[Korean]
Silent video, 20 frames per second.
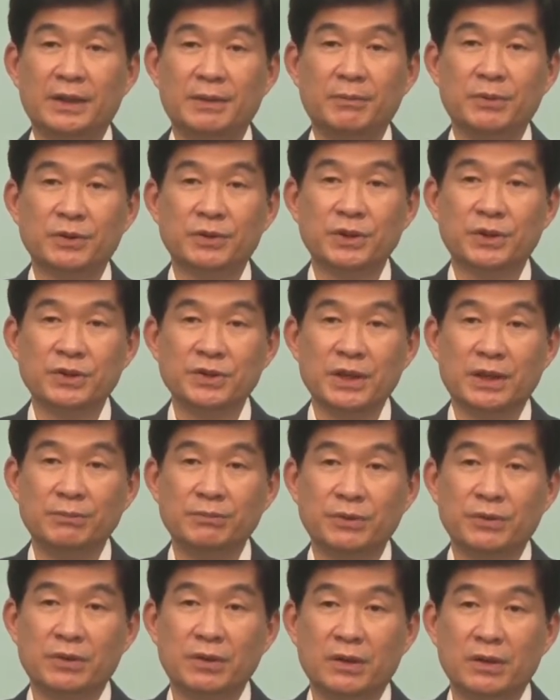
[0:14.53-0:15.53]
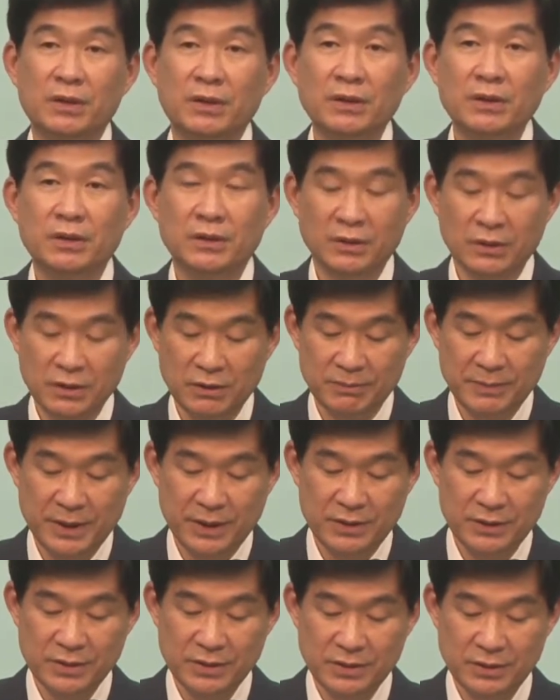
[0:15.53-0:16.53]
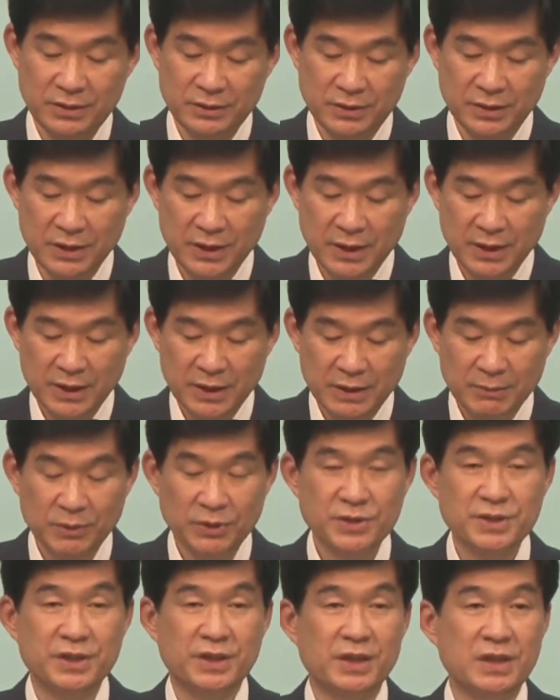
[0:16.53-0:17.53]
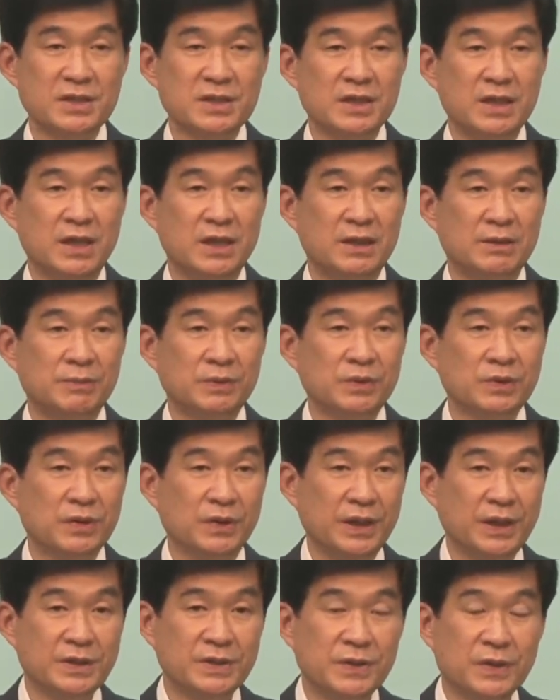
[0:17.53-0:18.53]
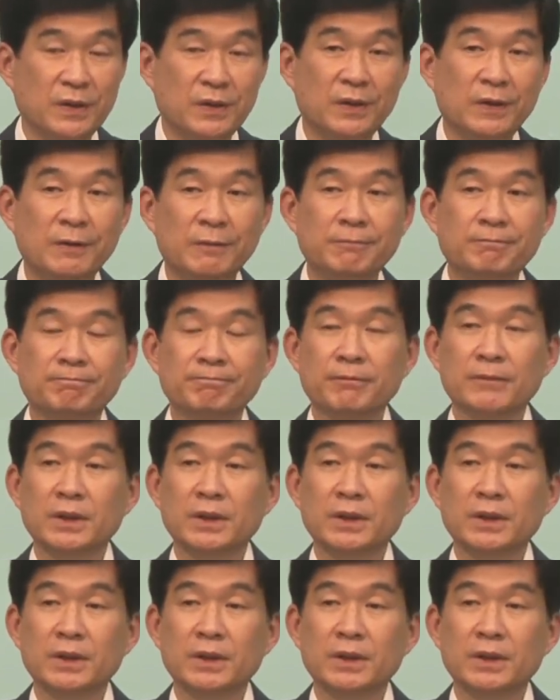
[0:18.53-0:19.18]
뭐 첫 장부터 언급되어지는 뭐 제사부터 해서